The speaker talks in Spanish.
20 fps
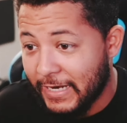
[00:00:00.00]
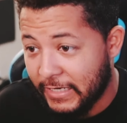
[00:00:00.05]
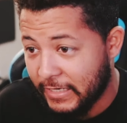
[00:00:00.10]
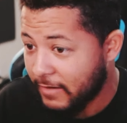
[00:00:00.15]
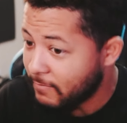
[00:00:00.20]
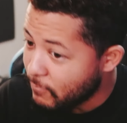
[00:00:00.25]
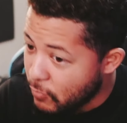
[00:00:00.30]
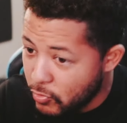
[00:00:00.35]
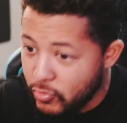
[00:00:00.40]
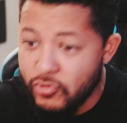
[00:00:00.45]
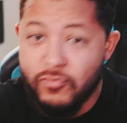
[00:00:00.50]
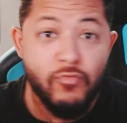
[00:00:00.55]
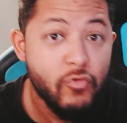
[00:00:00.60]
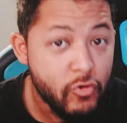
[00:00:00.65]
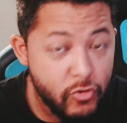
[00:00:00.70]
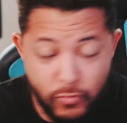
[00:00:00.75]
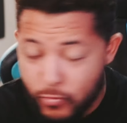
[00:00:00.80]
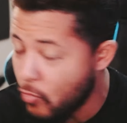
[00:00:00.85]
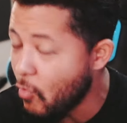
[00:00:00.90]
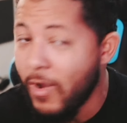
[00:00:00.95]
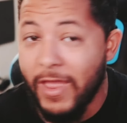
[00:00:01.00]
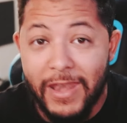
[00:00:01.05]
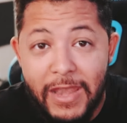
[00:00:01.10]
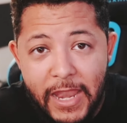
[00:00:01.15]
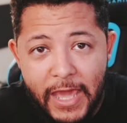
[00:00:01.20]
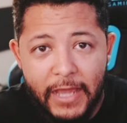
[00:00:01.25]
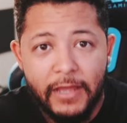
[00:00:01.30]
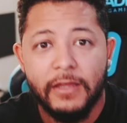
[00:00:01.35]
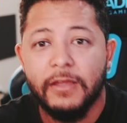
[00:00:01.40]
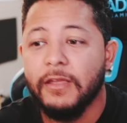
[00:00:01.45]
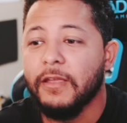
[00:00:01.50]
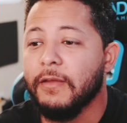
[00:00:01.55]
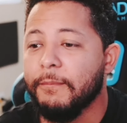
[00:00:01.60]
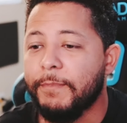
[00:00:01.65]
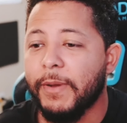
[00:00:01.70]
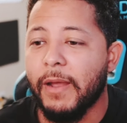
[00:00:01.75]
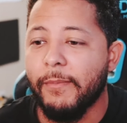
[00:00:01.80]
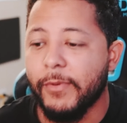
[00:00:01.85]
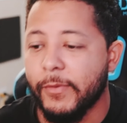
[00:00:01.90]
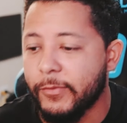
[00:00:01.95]
que es muy, muy buena
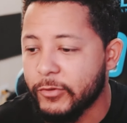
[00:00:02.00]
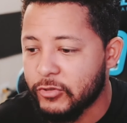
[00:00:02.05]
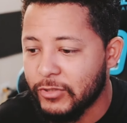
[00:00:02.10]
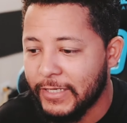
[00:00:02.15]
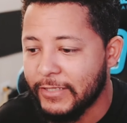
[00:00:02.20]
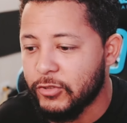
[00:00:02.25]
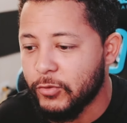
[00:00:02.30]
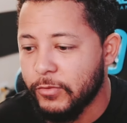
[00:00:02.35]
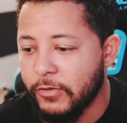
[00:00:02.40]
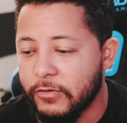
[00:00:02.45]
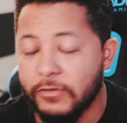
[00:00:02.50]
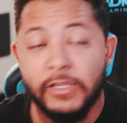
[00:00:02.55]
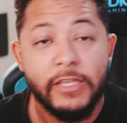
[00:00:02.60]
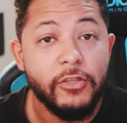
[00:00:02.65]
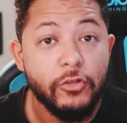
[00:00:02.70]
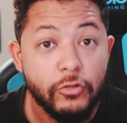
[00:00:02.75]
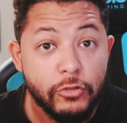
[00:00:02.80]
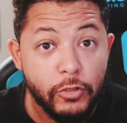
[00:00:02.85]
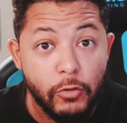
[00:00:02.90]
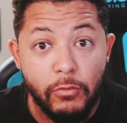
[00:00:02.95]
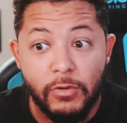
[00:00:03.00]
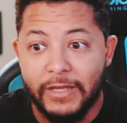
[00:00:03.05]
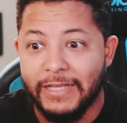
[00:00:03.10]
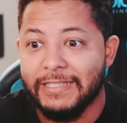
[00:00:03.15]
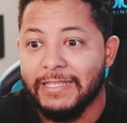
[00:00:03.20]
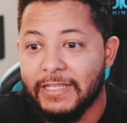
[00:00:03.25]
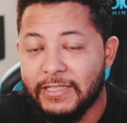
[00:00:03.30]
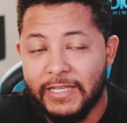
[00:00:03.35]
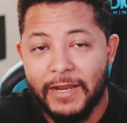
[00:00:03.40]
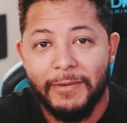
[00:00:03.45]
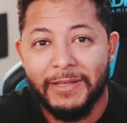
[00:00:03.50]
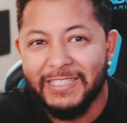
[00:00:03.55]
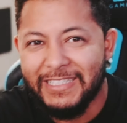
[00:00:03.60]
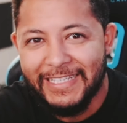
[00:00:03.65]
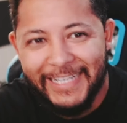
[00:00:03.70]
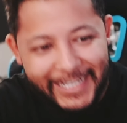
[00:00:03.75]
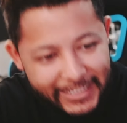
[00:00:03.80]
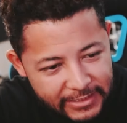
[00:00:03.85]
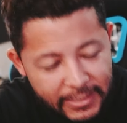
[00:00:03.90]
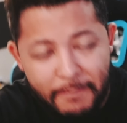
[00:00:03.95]
para promocionar tus videos de YouTube, que es a través
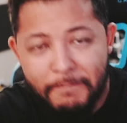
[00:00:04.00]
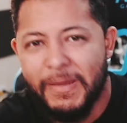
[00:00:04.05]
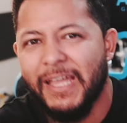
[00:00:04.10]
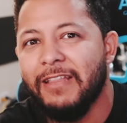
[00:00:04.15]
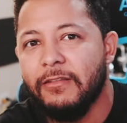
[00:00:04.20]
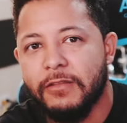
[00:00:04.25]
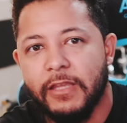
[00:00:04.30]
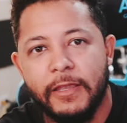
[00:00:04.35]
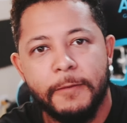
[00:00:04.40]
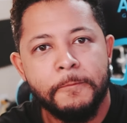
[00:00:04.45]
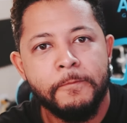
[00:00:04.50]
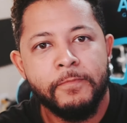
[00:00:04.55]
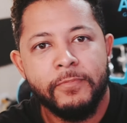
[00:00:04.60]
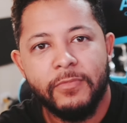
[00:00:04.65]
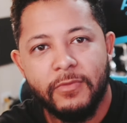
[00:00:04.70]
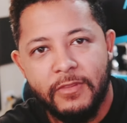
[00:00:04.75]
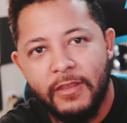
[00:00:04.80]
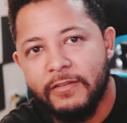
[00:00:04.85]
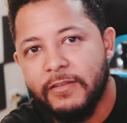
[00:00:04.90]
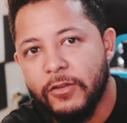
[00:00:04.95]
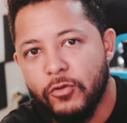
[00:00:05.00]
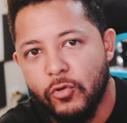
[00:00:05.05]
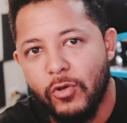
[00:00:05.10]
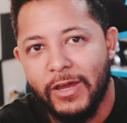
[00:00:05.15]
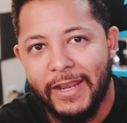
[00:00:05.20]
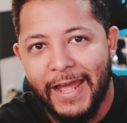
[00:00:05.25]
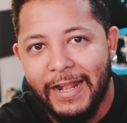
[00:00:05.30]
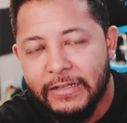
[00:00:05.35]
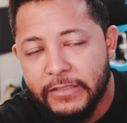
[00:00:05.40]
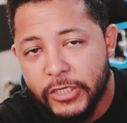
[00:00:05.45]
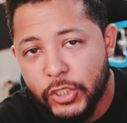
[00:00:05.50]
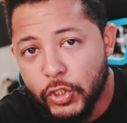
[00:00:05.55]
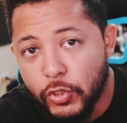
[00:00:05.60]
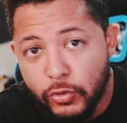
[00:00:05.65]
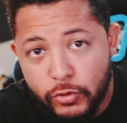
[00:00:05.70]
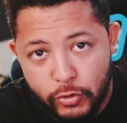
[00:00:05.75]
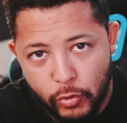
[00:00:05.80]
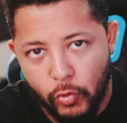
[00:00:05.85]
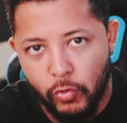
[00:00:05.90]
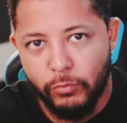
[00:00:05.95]
directamente desde tu canal de
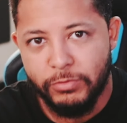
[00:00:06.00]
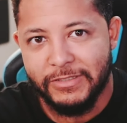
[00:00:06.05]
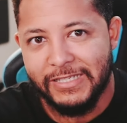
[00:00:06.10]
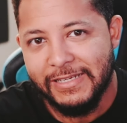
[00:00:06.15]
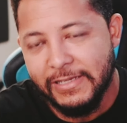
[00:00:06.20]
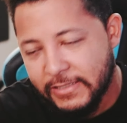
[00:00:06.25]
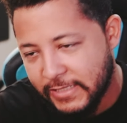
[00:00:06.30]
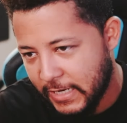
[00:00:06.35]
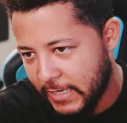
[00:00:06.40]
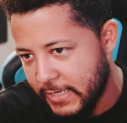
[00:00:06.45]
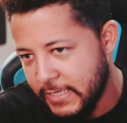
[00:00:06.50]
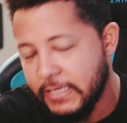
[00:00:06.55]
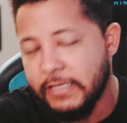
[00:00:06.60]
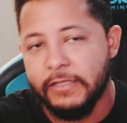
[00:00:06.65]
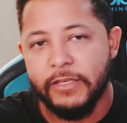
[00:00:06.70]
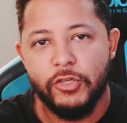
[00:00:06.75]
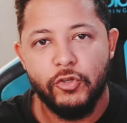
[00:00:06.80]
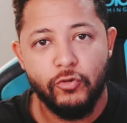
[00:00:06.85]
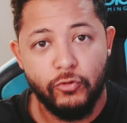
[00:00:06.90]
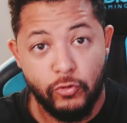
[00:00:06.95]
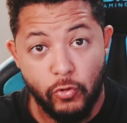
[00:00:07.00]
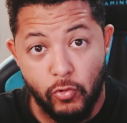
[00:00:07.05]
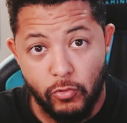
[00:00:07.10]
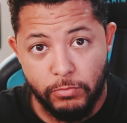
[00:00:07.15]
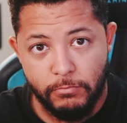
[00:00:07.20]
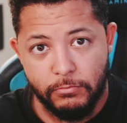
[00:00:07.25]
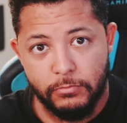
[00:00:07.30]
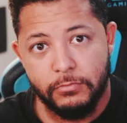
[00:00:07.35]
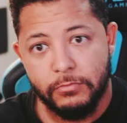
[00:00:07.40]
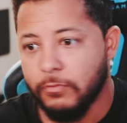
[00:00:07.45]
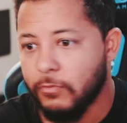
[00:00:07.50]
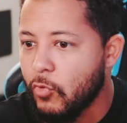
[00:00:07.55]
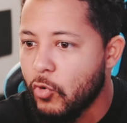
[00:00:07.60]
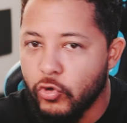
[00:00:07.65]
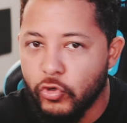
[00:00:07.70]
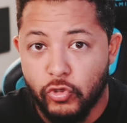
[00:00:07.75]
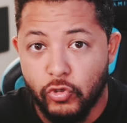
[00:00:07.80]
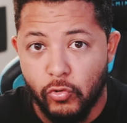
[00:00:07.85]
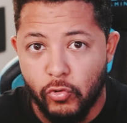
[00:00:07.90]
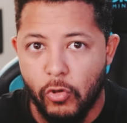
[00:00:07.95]
YouTube, sin salir de YouTube.
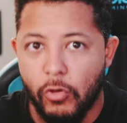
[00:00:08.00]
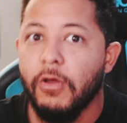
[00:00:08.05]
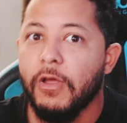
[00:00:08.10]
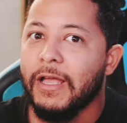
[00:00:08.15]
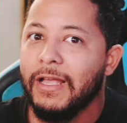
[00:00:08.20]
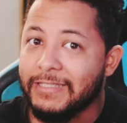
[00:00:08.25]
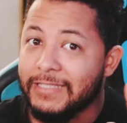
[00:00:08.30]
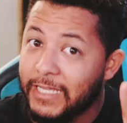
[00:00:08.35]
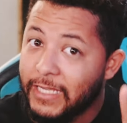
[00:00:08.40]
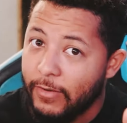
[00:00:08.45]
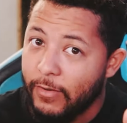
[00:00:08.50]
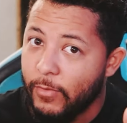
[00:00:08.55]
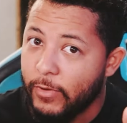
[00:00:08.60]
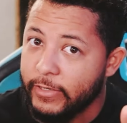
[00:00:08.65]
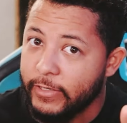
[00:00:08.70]
Muy chulo. Así que vamos